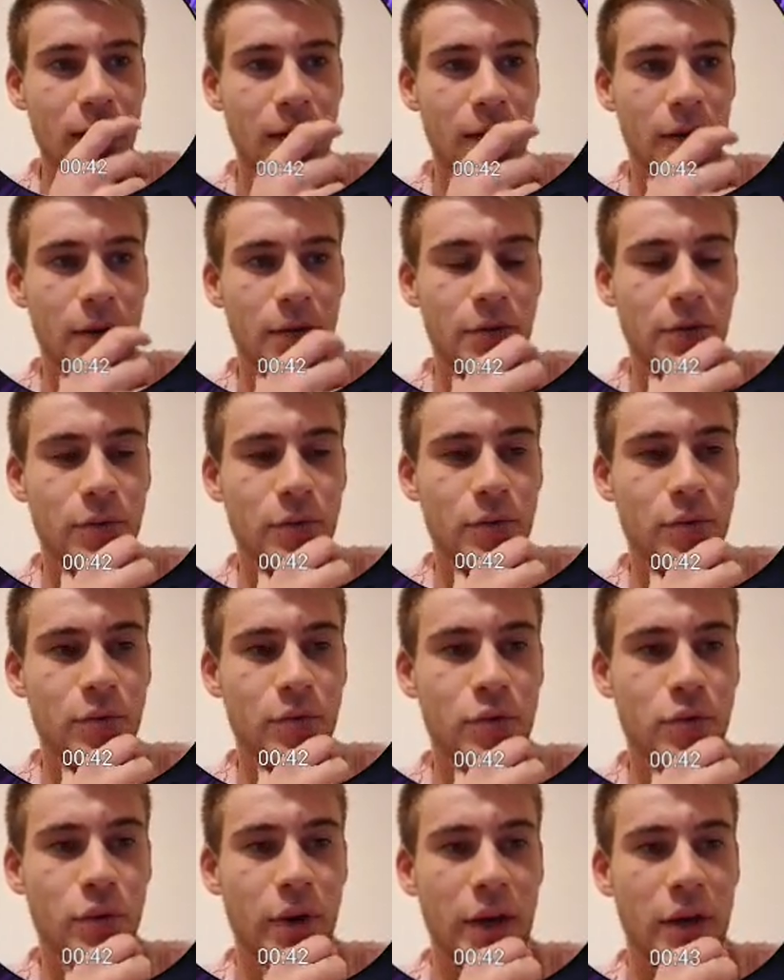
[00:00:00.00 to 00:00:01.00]
euh, de,
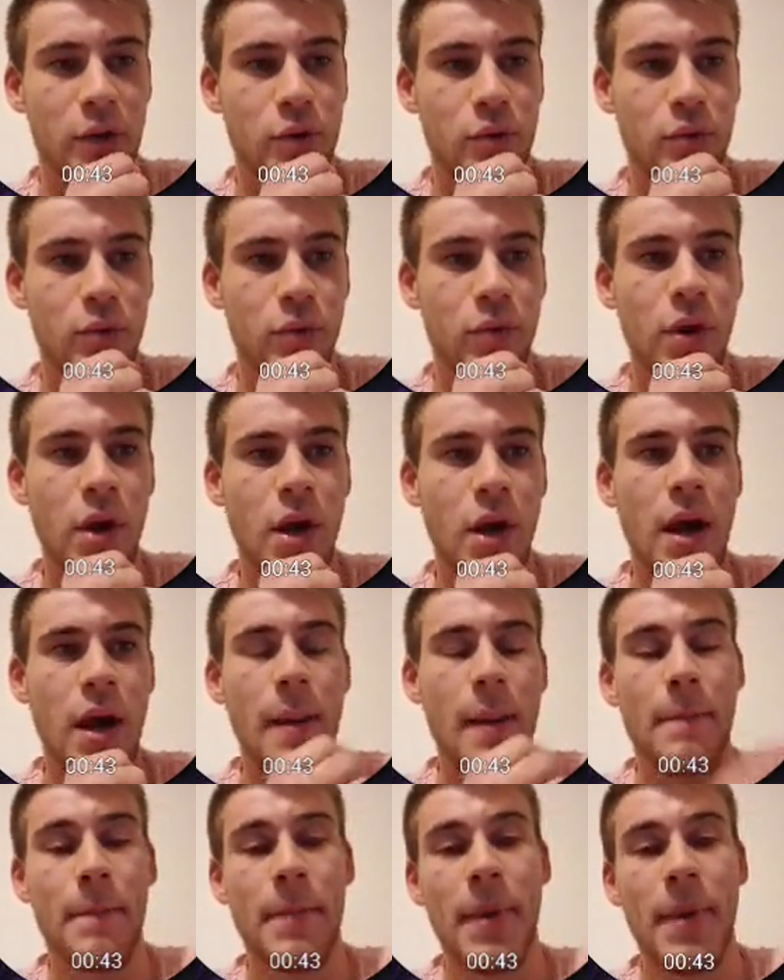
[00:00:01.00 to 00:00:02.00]
sur la QE,
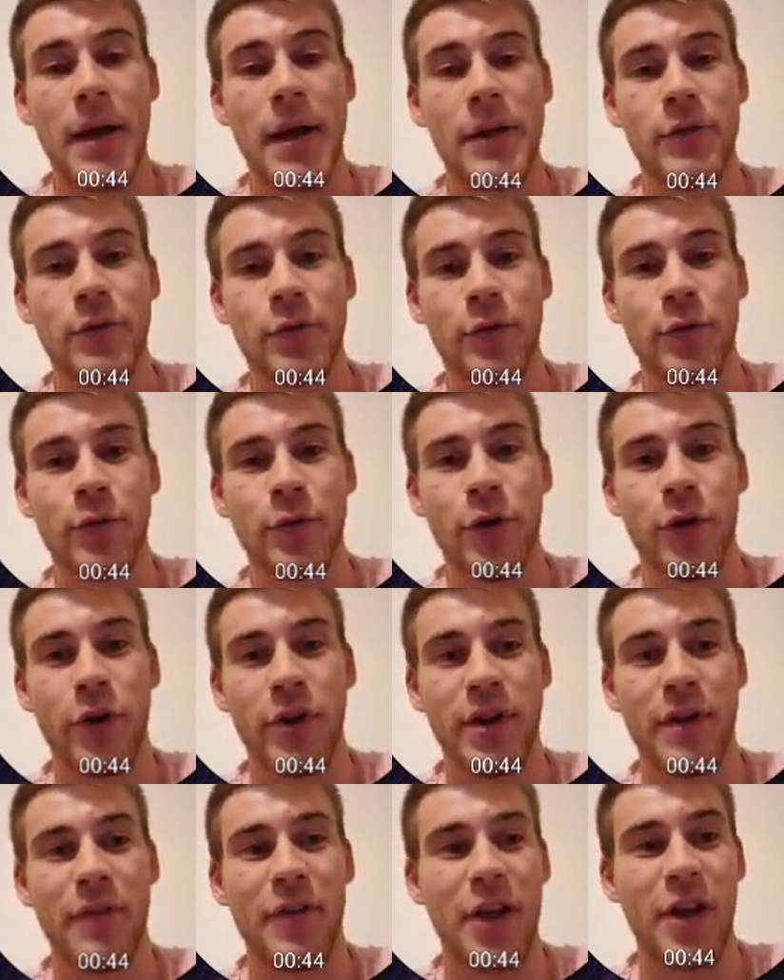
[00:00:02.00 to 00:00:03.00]
pas de
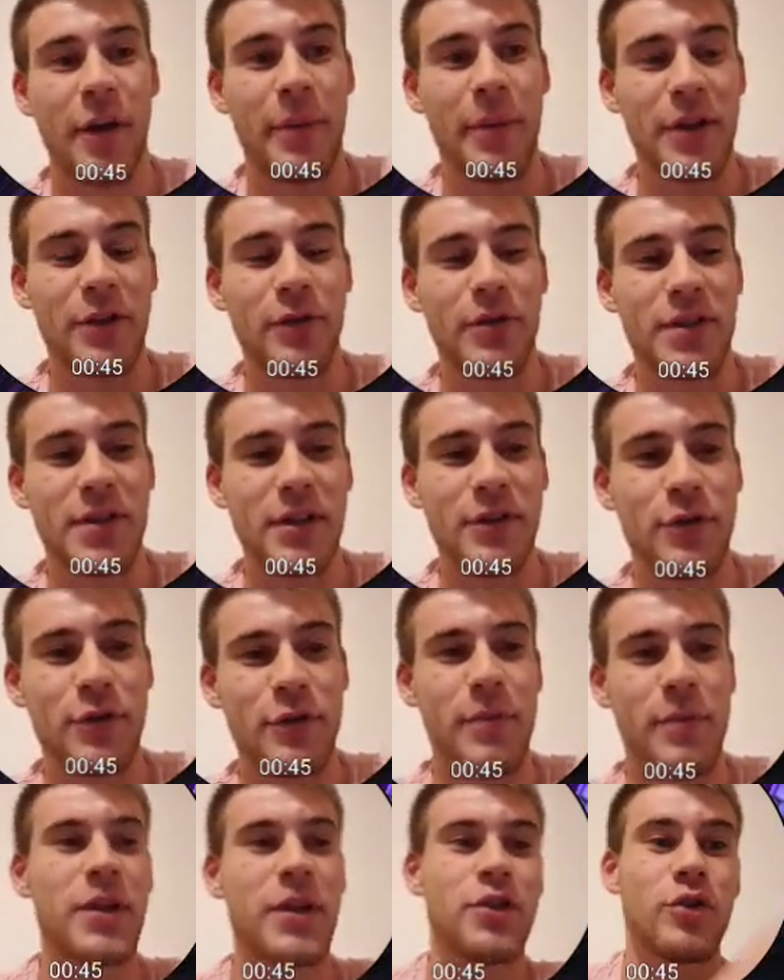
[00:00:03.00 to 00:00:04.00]
Cavalier Battle cette
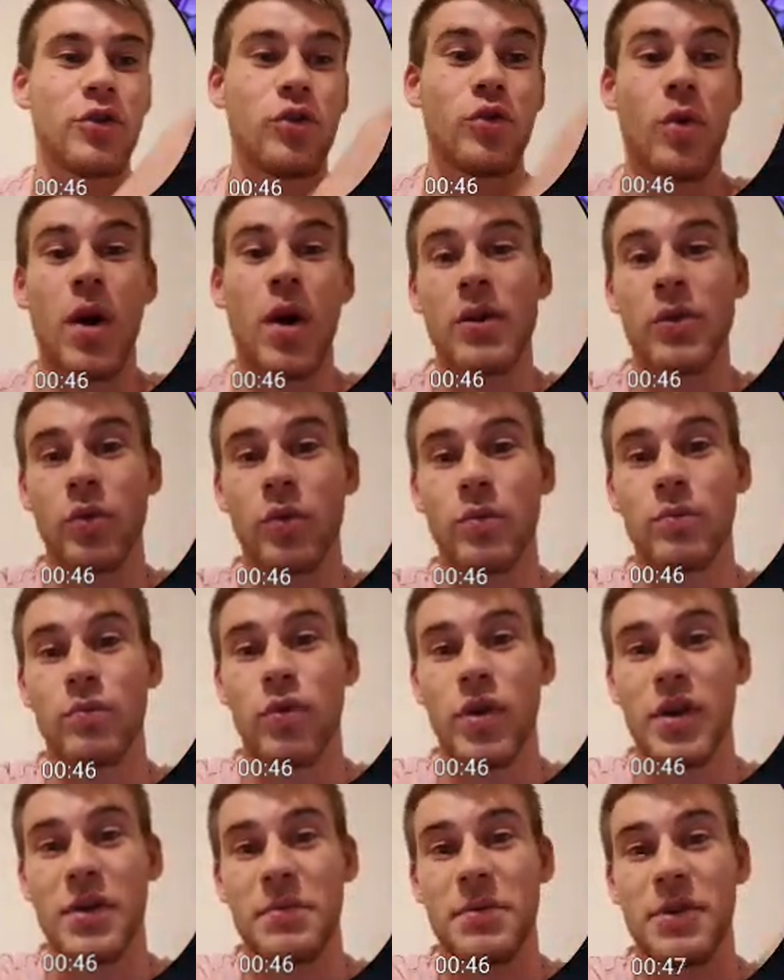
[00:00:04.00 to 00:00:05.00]
semaine. Il y en aura donc
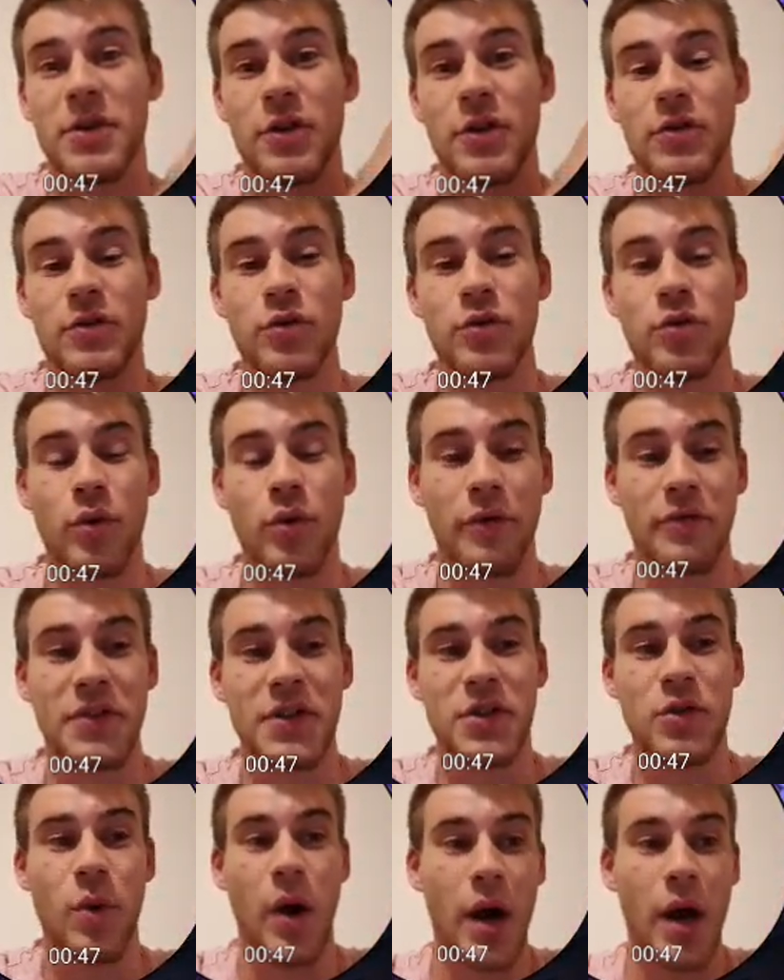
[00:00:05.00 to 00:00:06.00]
pour l'épisode sur
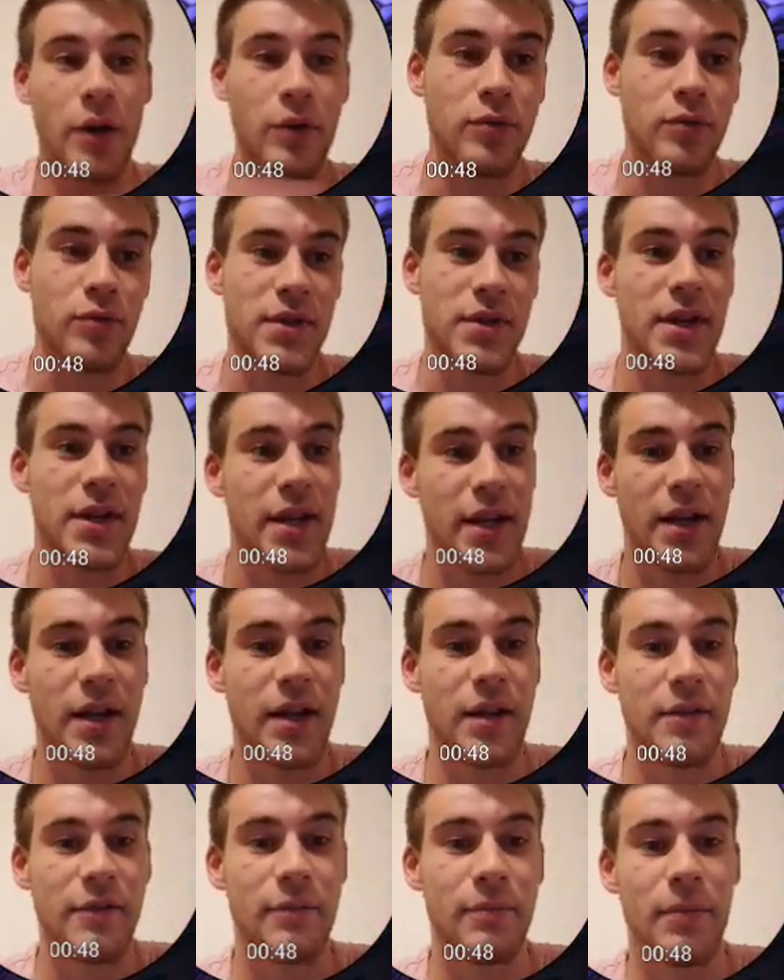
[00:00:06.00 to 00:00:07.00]
Vision Arcus et
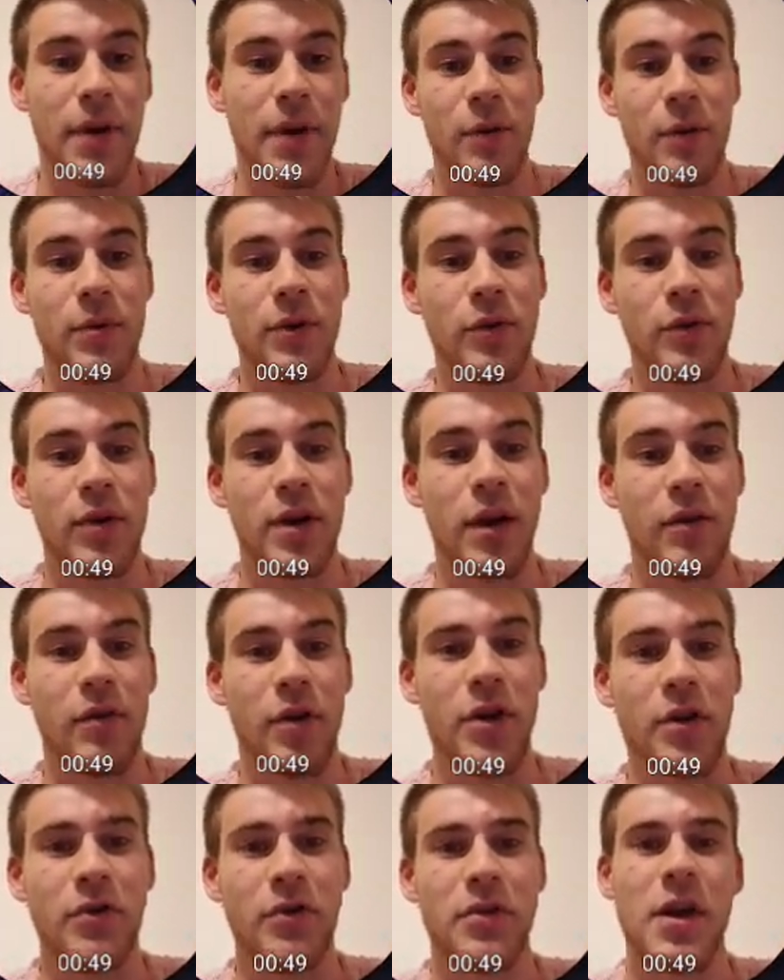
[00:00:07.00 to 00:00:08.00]
Black Widow
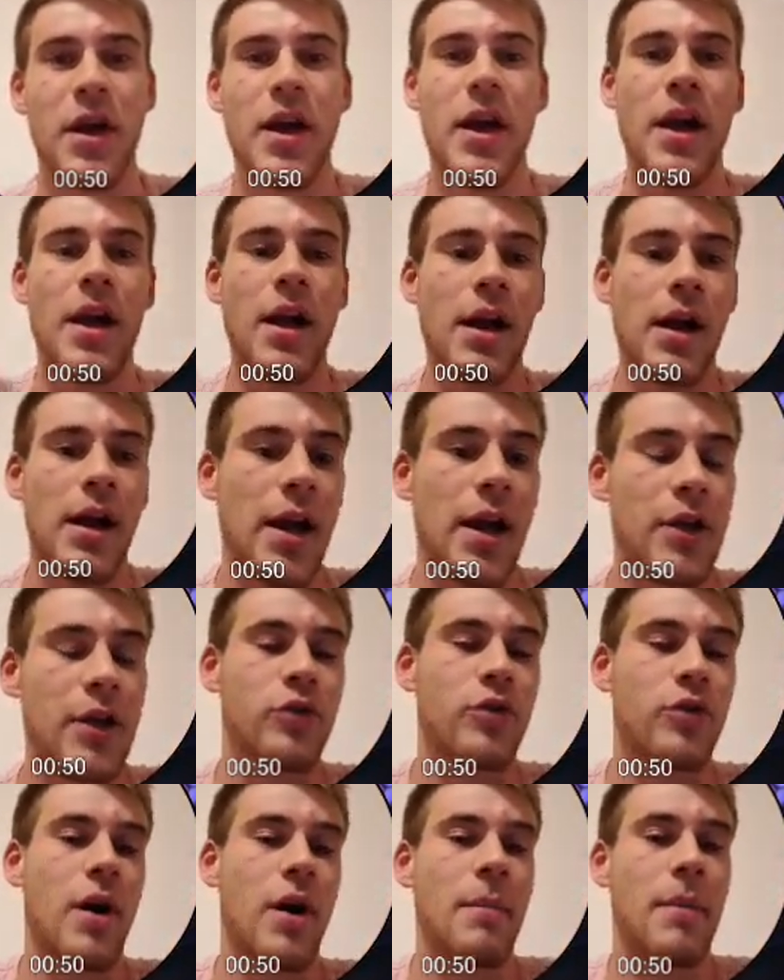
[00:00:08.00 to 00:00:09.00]
Clairvoyante. Là, il
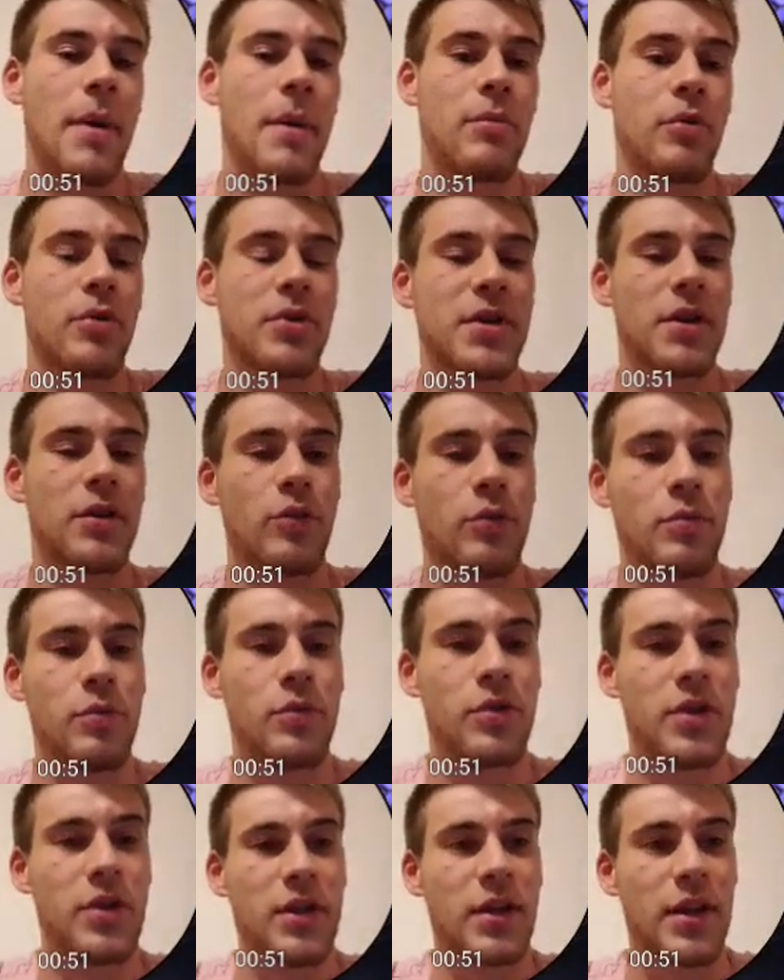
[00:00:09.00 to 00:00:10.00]
n'y en aura pas pour cet
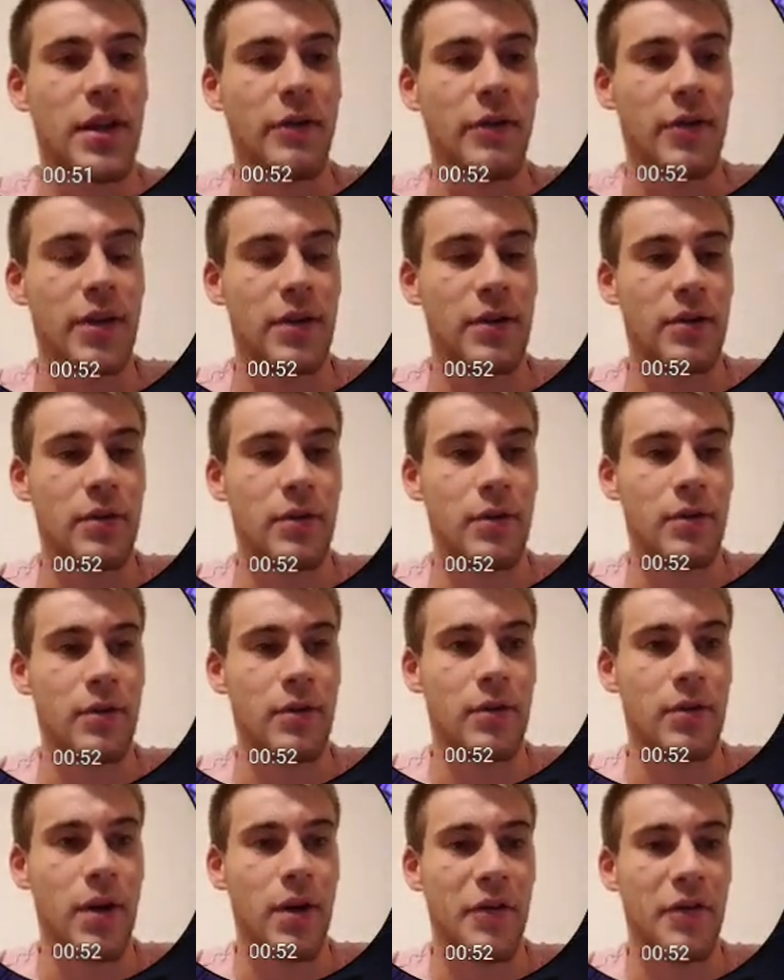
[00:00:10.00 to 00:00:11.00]
opening avec,
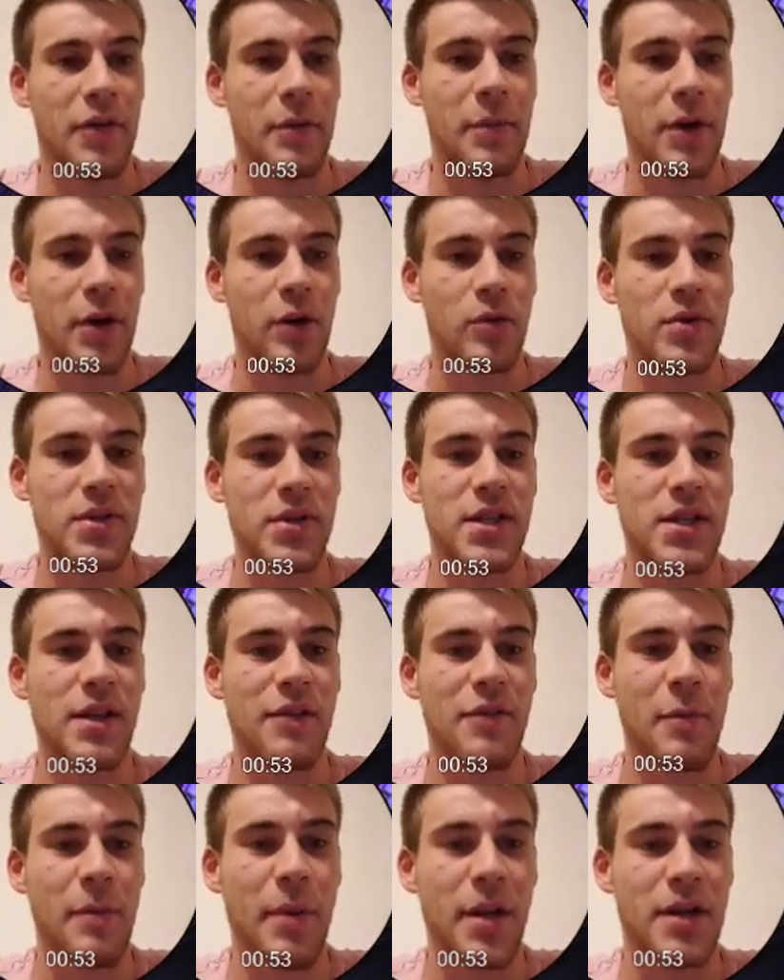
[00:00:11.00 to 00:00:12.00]
avec Mercos qui
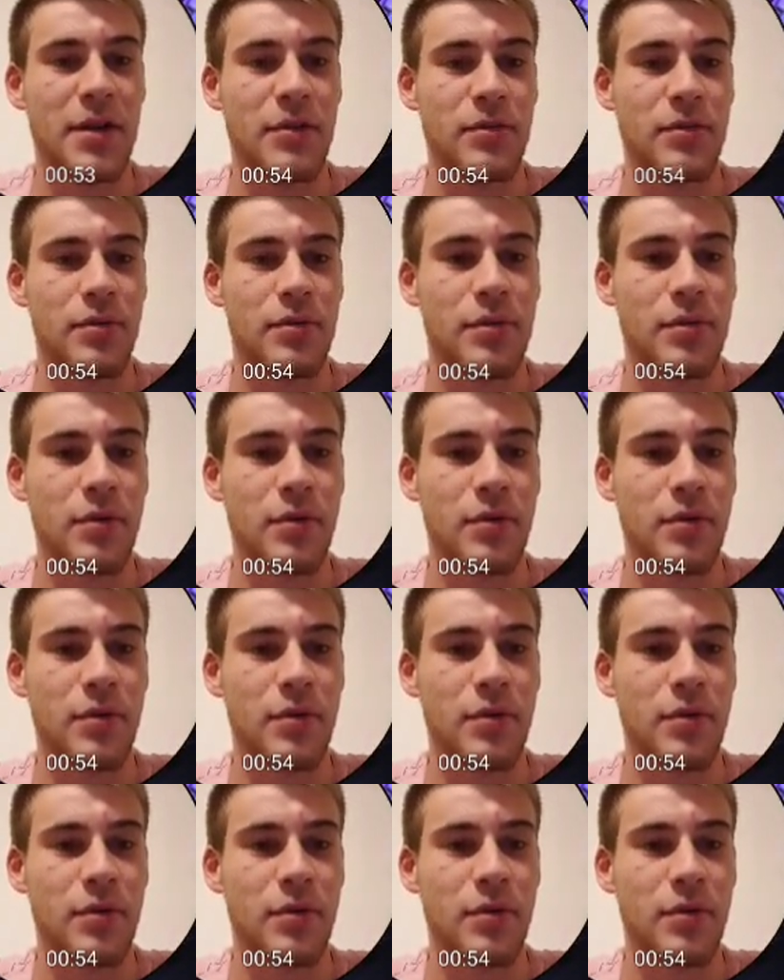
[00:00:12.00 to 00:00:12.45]
n'avait pas les yeux.